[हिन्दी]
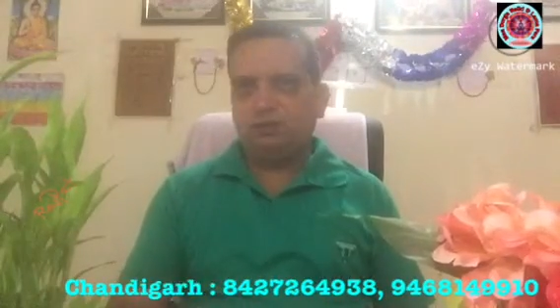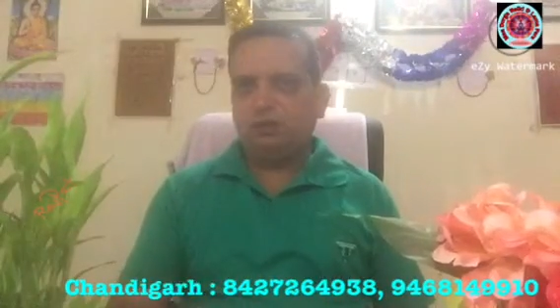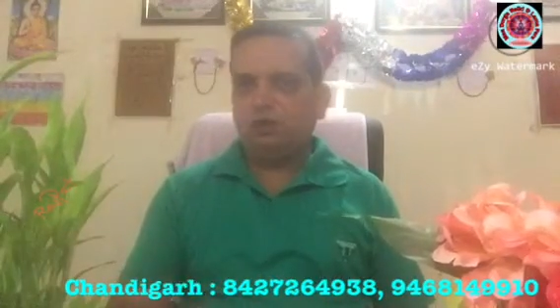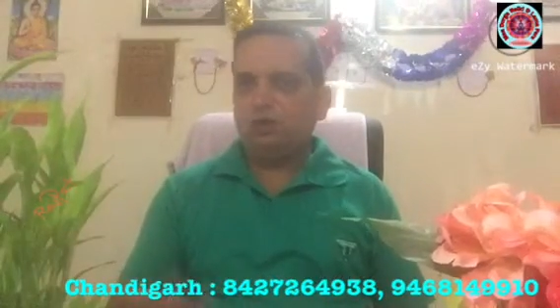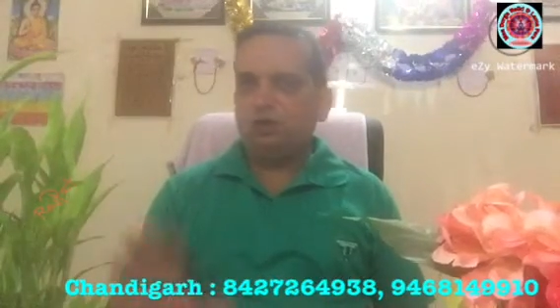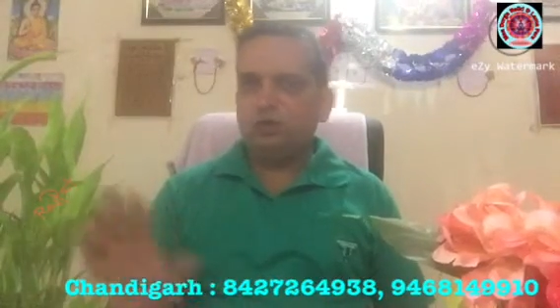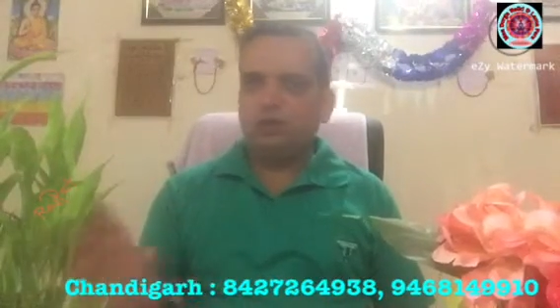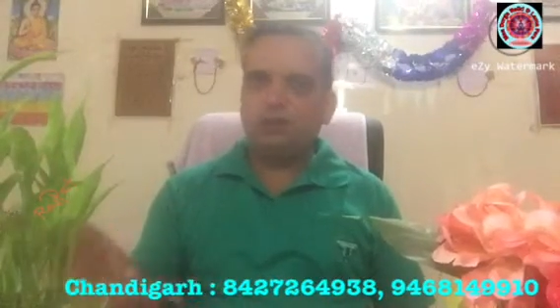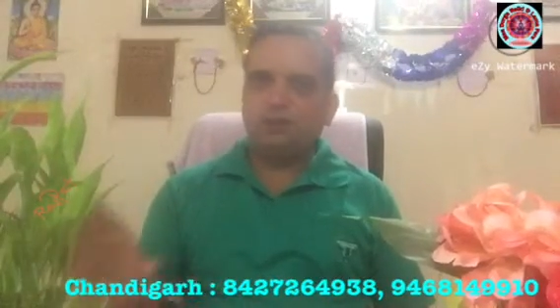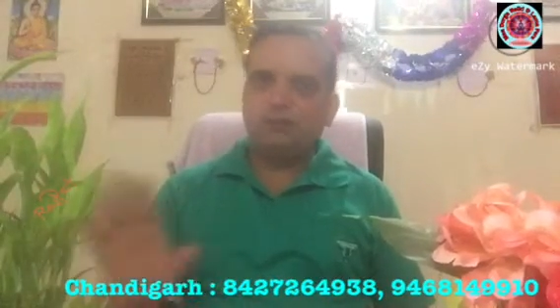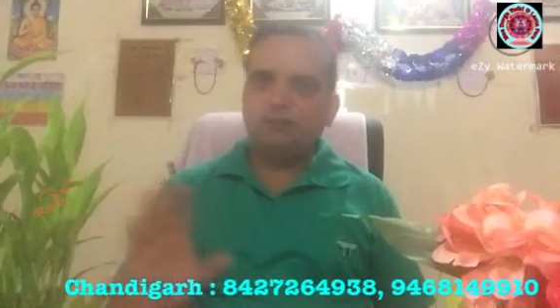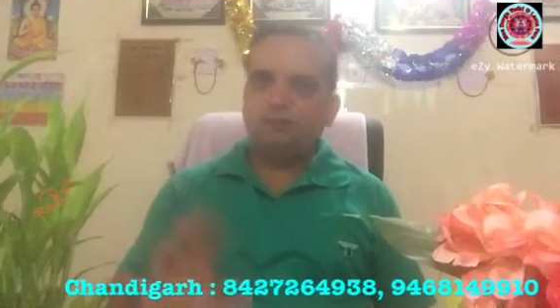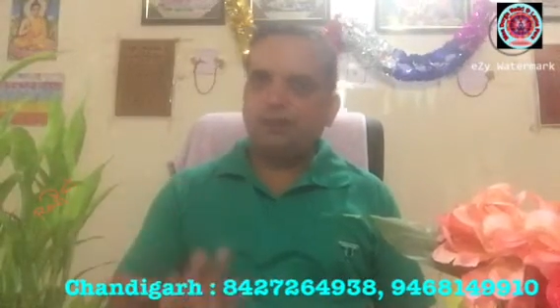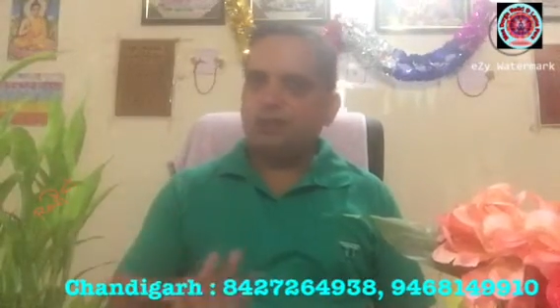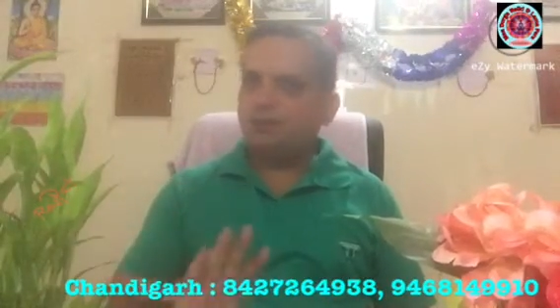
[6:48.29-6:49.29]
और उस चीज़ के
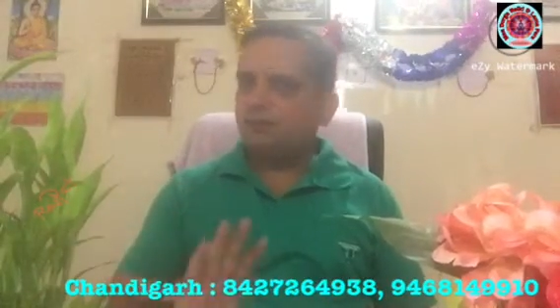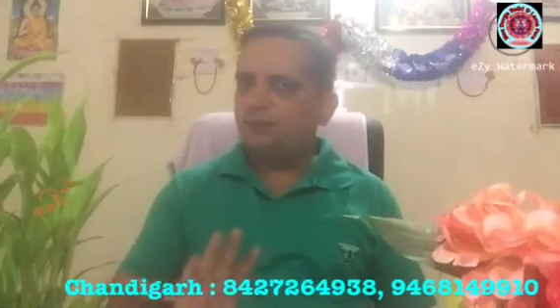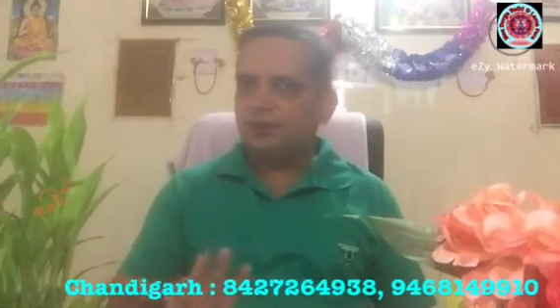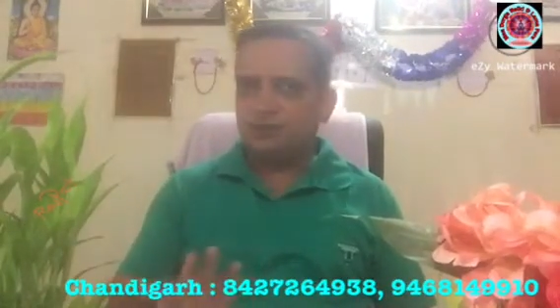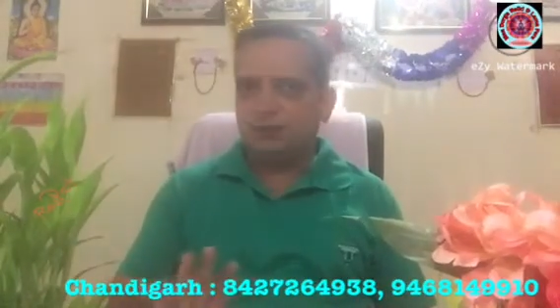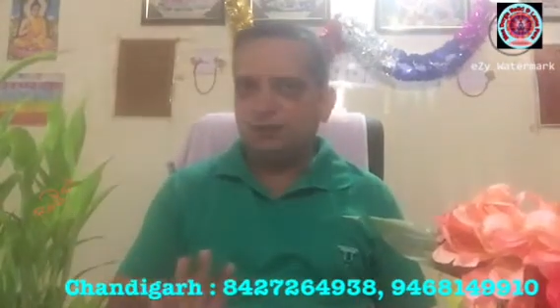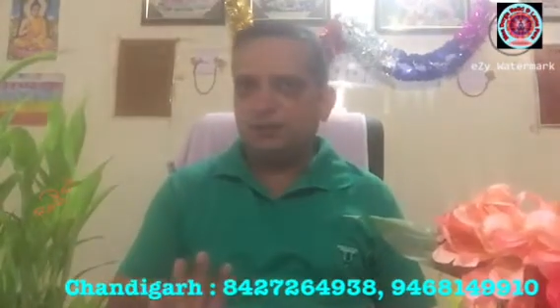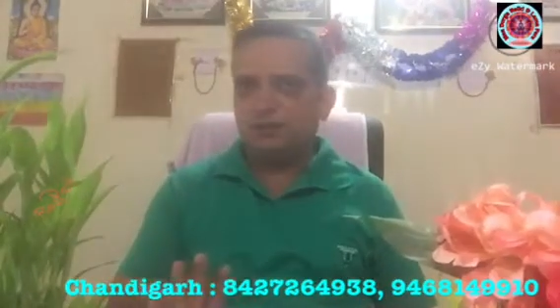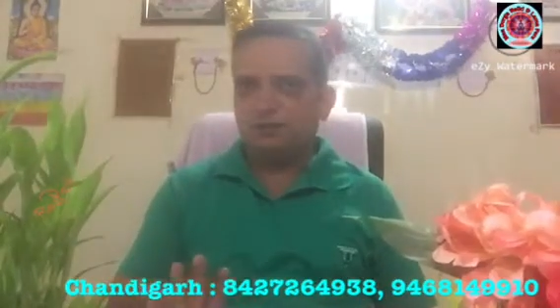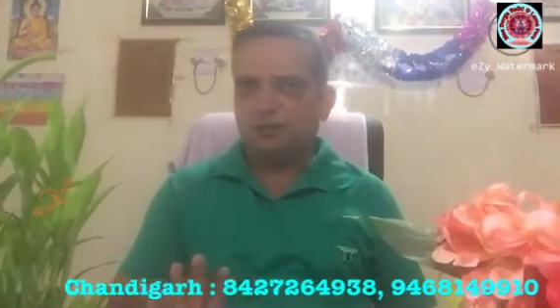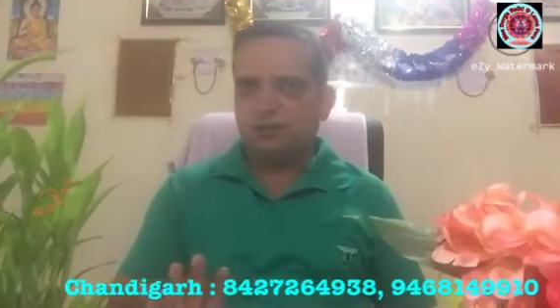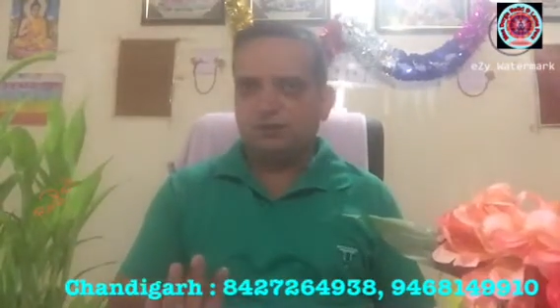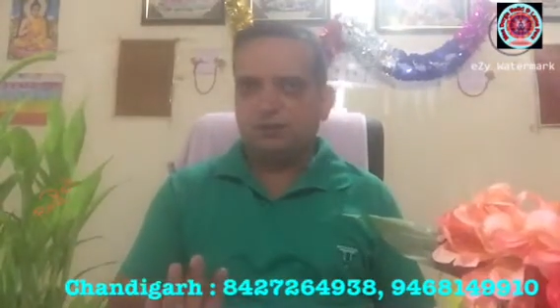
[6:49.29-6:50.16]
पैसे भेज दीजिए हमारे